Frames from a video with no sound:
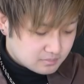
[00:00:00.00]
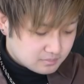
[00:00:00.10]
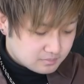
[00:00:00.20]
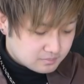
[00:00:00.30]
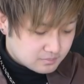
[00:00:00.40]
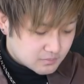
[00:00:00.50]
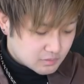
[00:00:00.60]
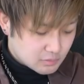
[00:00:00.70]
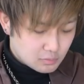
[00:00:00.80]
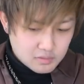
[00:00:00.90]
うん
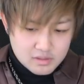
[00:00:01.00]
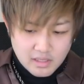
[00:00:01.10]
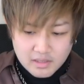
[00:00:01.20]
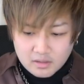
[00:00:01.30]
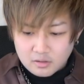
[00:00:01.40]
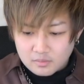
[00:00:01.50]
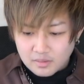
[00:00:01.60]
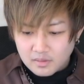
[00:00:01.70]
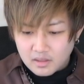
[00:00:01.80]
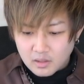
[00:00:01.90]
ちょっと使いにくい
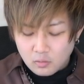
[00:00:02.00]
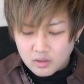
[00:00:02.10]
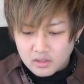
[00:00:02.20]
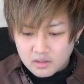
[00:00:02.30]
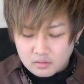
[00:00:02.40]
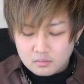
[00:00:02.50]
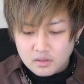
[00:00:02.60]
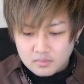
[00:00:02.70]
場面が多いかなと思い